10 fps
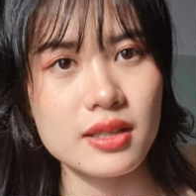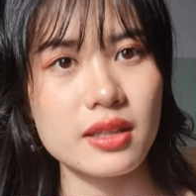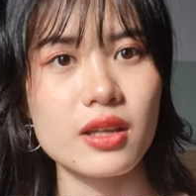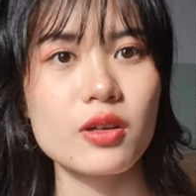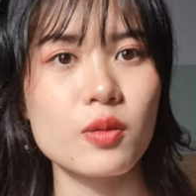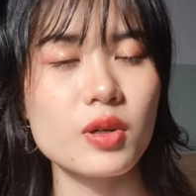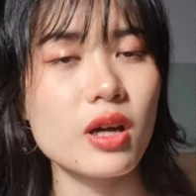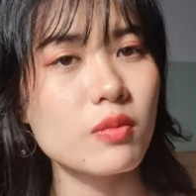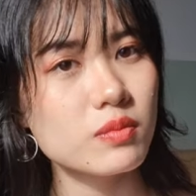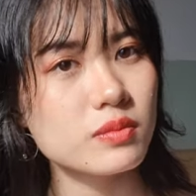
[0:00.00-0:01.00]
thì nó cũng
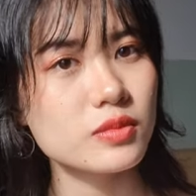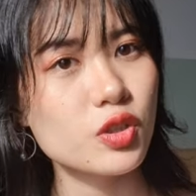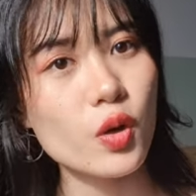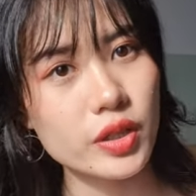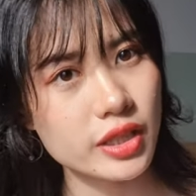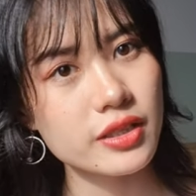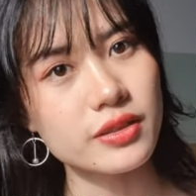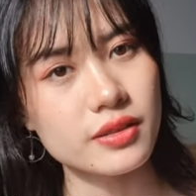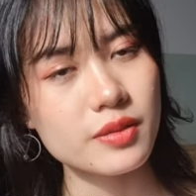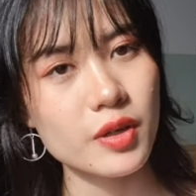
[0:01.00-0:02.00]
không trôi đi
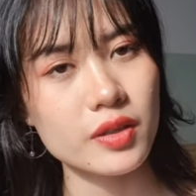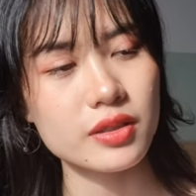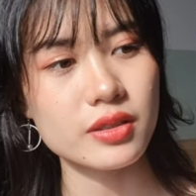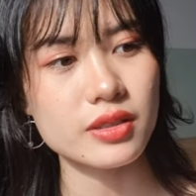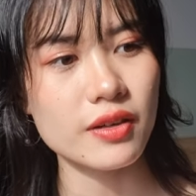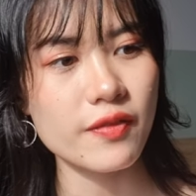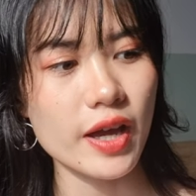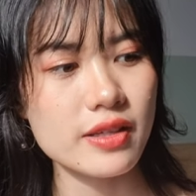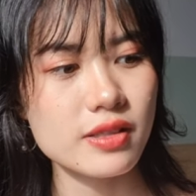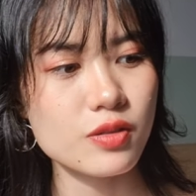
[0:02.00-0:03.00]
được các mọi người chân
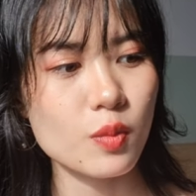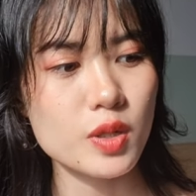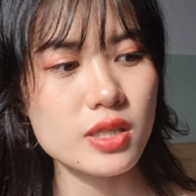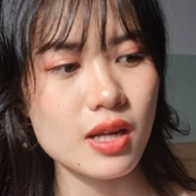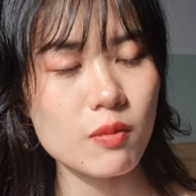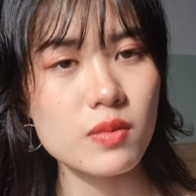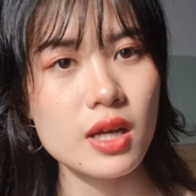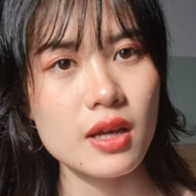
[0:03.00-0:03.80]
phải sử dụng nước nóng